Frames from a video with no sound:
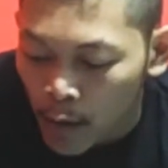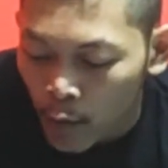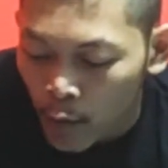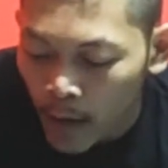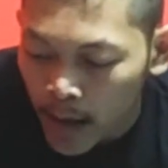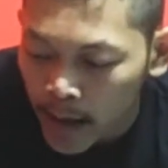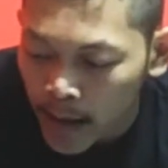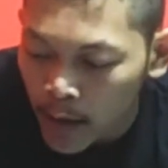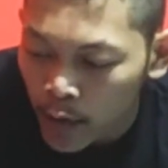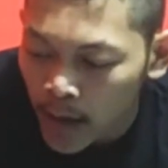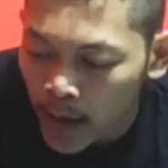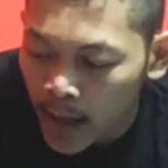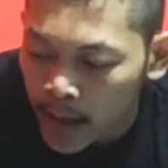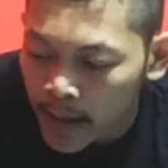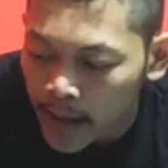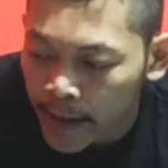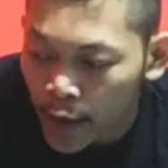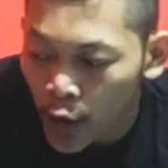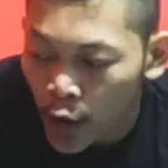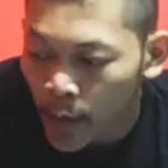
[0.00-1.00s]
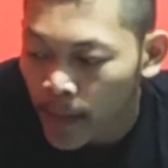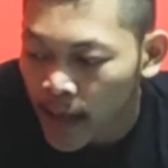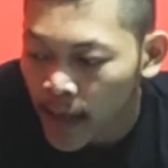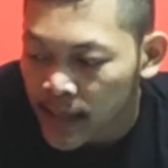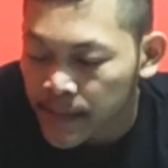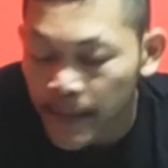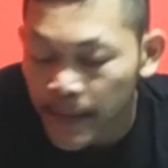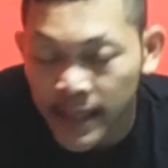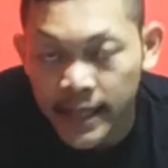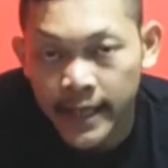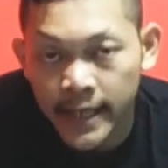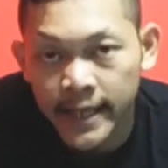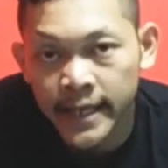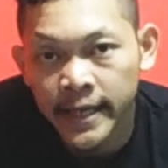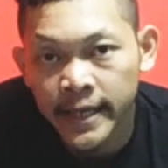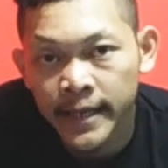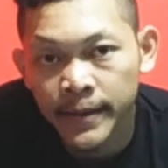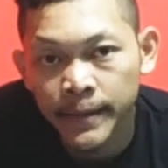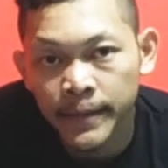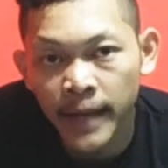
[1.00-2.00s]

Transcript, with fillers: warna ular king cobra seperti ini